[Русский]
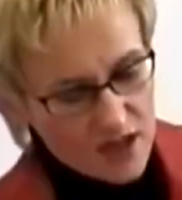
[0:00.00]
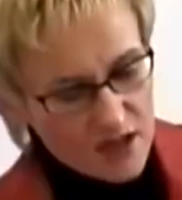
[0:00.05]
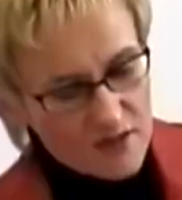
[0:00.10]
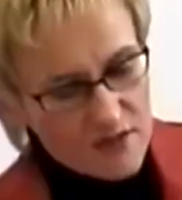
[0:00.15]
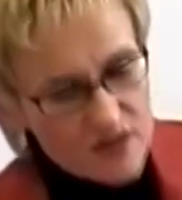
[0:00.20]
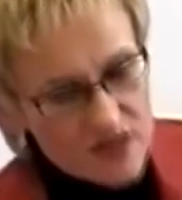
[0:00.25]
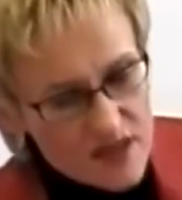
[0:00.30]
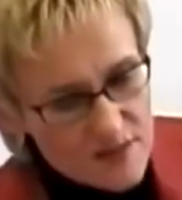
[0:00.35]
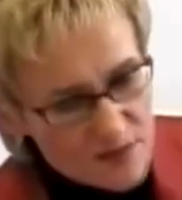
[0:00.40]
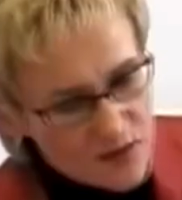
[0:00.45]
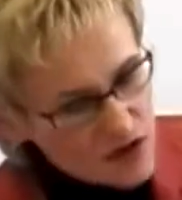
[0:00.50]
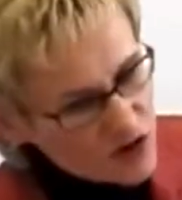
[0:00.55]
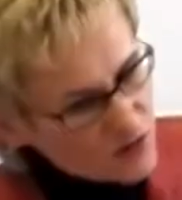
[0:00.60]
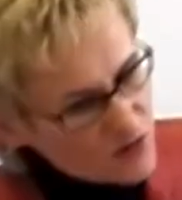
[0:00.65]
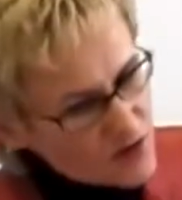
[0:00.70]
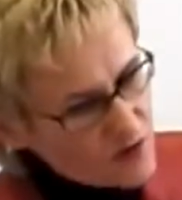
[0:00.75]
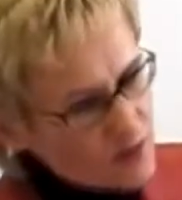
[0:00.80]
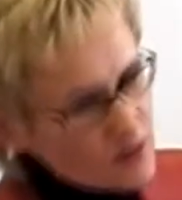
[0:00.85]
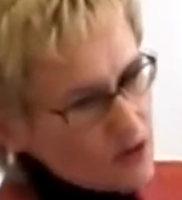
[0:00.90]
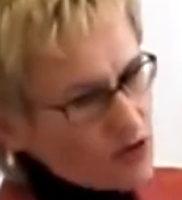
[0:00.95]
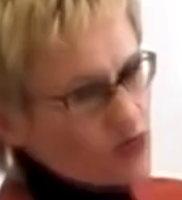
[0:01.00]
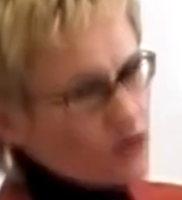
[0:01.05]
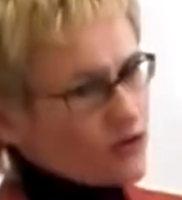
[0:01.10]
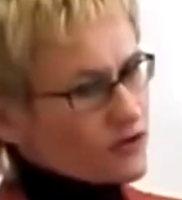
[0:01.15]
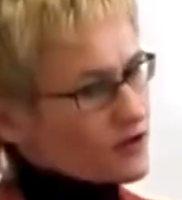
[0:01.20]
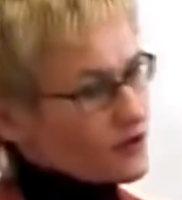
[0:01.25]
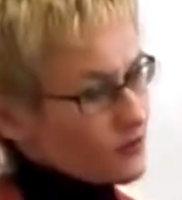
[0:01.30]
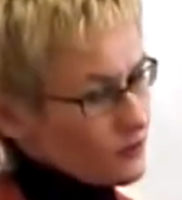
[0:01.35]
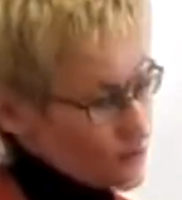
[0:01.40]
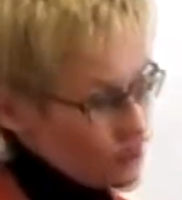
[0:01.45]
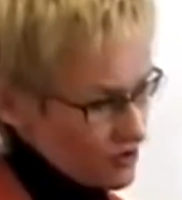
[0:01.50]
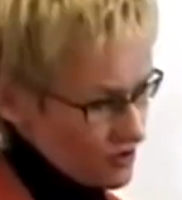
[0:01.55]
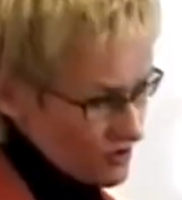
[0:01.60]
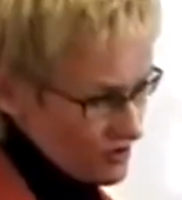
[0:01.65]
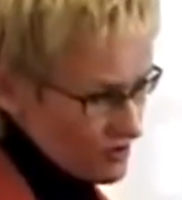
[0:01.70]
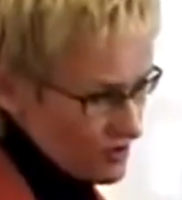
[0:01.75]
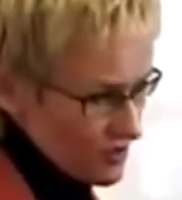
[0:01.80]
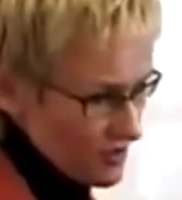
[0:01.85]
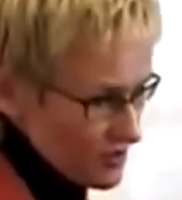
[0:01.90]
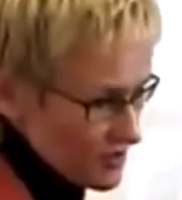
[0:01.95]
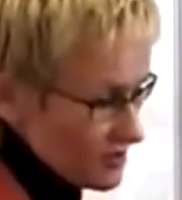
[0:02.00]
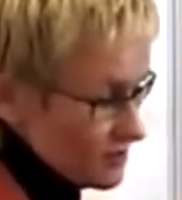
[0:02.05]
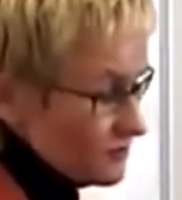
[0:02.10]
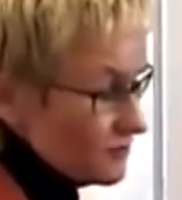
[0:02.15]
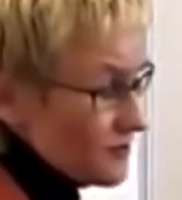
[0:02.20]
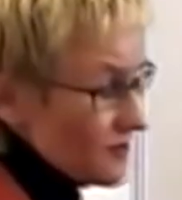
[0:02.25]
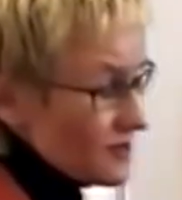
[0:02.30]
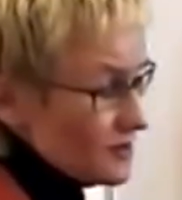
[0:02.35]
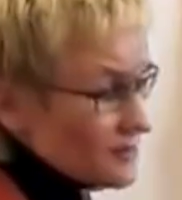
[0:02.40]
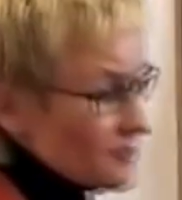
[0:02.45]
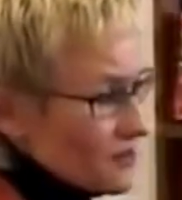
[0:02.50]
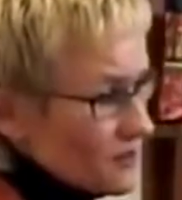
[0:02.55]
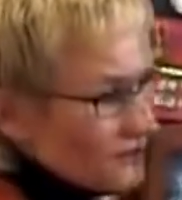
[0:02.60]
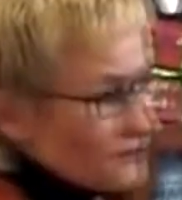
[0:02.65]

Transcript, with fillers: мы запишем себе еще один очень интересный фактор